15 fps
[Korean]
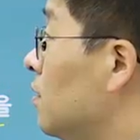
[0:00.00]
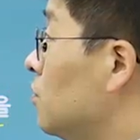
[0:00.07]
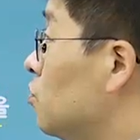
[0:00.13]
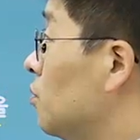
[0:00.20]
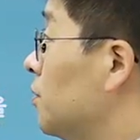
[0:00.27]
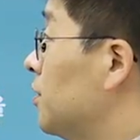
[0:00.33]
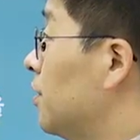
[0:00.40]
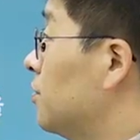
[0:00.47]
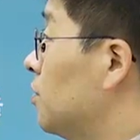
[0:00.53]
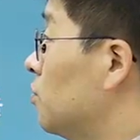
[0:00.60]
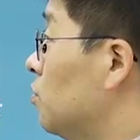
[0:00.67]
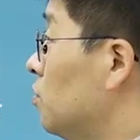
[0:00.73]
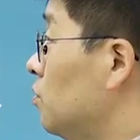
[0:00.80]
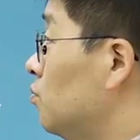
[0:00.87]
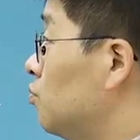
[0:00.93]
소비자의
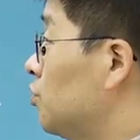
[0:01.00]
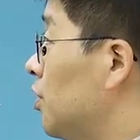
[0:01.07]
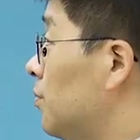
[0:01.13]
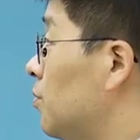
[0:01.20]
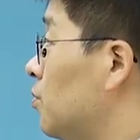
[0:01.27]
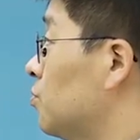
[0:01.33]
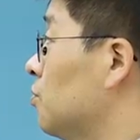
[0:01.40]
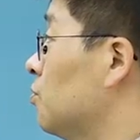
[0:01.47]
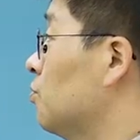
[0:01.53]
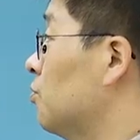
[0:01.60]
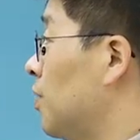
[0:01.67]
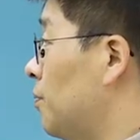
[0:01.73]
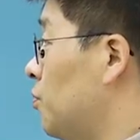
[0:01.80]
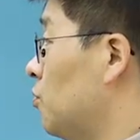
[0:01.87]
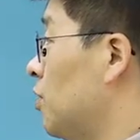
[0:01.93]
선호 무차별 곡선으로
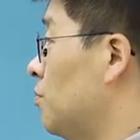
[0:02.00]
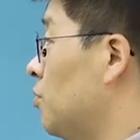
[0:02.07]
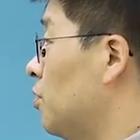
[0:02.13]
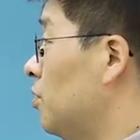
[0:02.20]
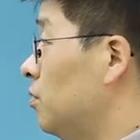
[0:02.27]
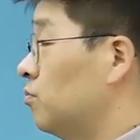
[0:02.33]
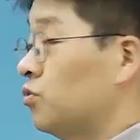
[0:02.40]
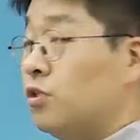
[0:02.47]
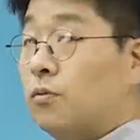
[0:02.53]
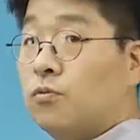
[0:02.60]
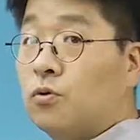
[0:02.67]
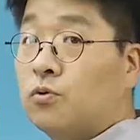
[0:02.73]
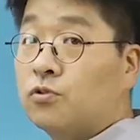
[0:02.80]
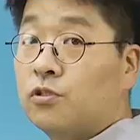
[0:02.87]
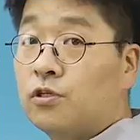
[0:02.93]
대표되며 무차별
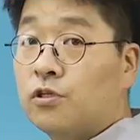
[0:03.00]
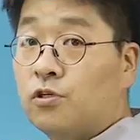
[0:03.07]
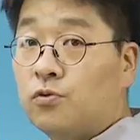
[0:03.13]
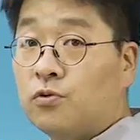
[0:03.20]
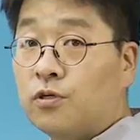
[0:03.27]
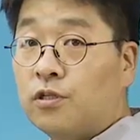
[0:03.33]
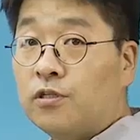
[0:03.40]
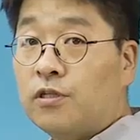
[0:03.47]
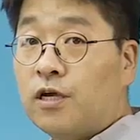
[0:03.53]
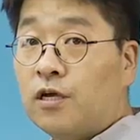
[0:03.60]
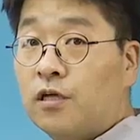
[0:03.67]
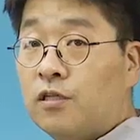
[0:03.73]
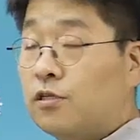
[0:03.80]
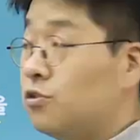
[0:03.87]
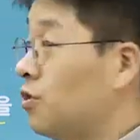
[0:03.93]
곡선의 기울기는
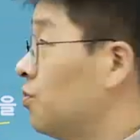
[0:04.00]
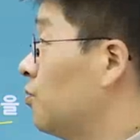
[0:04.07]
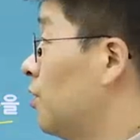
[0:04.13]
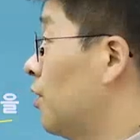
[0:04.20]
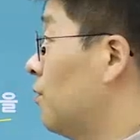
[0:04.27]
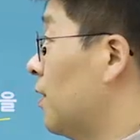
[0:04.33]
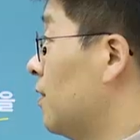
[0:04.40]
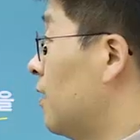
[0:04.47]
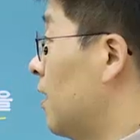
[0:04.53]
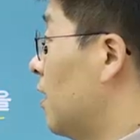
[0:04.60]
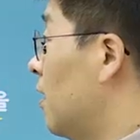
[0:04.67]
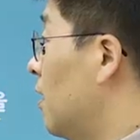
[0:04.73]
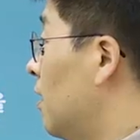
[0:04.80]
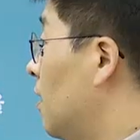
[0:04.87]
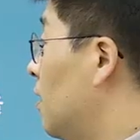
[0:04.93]
한계 대체율이라고 한다.
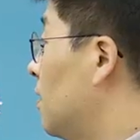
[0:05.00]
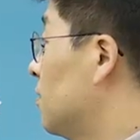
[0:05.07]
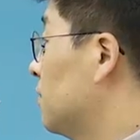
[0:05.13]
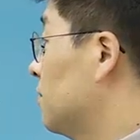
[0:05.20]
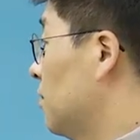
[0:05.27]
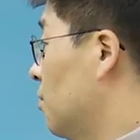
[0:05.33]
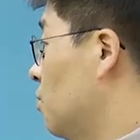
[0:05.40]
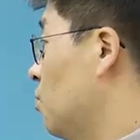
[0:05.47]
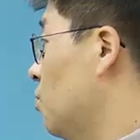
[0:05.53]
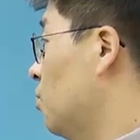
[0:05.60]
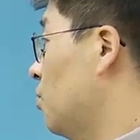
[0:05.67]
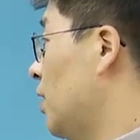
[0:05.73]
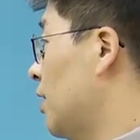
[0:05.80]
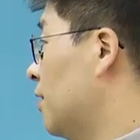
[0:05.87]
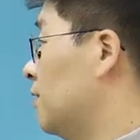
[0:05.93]
어,
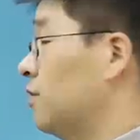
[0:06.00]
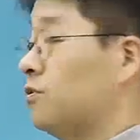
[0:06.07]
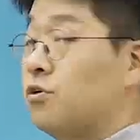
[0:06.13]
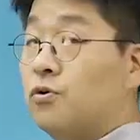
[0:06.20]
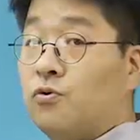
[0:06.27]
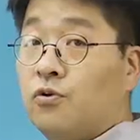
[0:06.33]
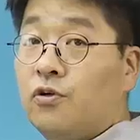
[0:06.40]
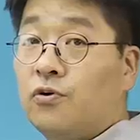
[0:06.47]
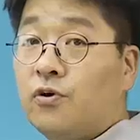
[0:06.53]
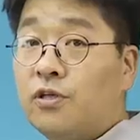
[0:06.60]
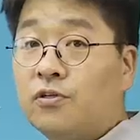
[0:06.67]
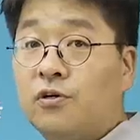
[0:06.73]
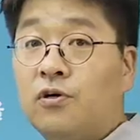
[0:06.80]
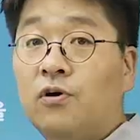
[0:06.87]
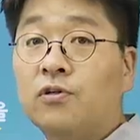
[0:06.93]
그거 한계 대체율을
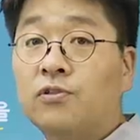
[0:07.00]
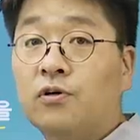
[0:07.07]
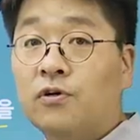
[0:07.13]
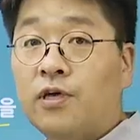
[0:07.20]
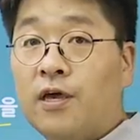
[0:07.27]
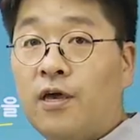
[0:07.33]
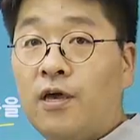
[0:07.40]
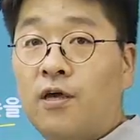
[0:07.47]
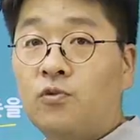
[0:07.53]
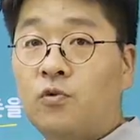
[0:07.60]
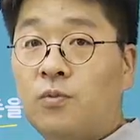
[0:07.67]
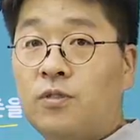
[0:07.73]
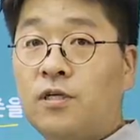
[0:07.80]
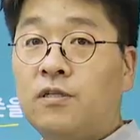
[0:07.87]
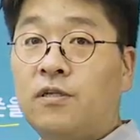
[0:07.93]
이용해서 어떻게
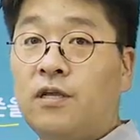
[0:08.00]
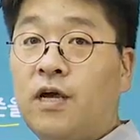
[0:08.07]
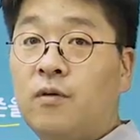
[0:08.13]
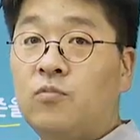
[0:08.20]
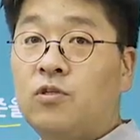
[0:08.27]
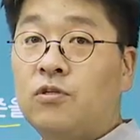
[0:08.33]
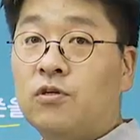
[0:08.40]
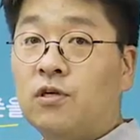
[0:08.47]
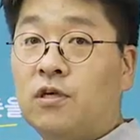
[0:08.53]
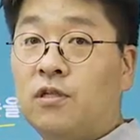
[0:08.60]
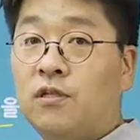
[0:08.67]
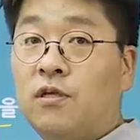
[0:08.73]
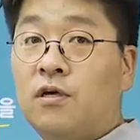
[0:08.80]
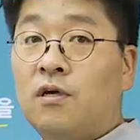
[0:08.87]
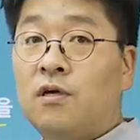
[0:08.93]
소비자들이
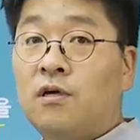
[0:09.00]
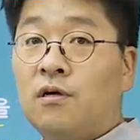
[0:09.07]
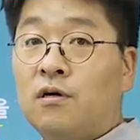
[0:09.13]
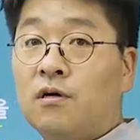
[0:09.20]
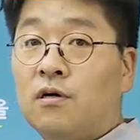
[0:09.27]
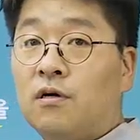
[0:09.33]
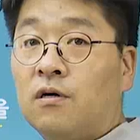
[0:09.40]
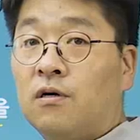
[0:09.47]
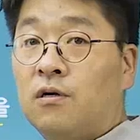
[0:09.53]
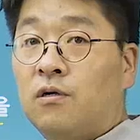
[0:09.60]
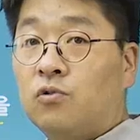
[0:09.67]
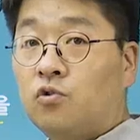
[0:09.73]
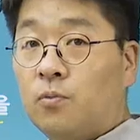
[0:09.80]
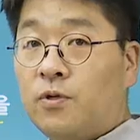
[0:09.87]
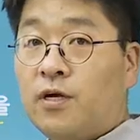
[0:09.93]
합리적인 어,
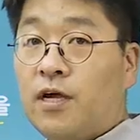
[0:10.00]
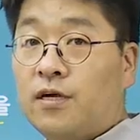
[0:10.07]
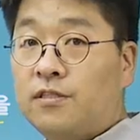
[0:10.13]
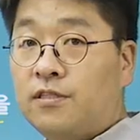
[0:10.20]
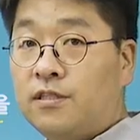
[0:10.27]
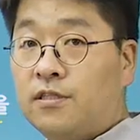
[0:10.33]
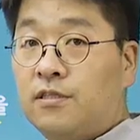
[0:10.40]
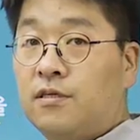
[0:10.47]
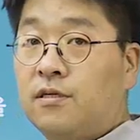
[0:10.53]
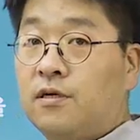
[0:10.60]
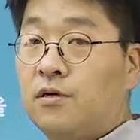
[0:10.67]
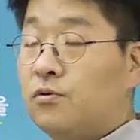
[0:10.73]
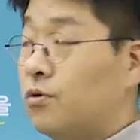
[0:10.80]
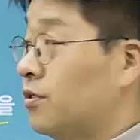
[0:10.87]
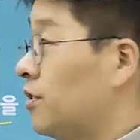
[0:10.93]
소비를 하는지
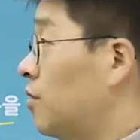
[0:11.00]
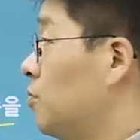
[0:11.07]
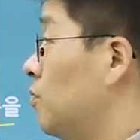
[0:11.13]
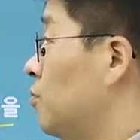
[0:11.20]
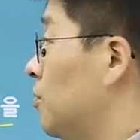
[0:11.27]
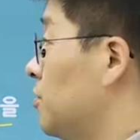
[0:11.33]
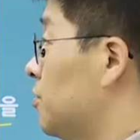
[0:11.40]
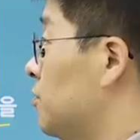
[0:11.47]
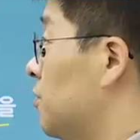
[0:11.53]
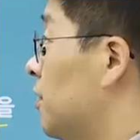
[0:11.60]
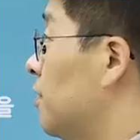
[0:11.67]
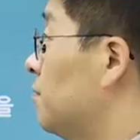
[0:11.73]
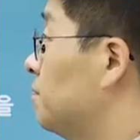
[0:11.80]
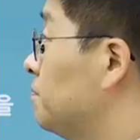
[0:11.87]
우리가 살펴보겠습니다.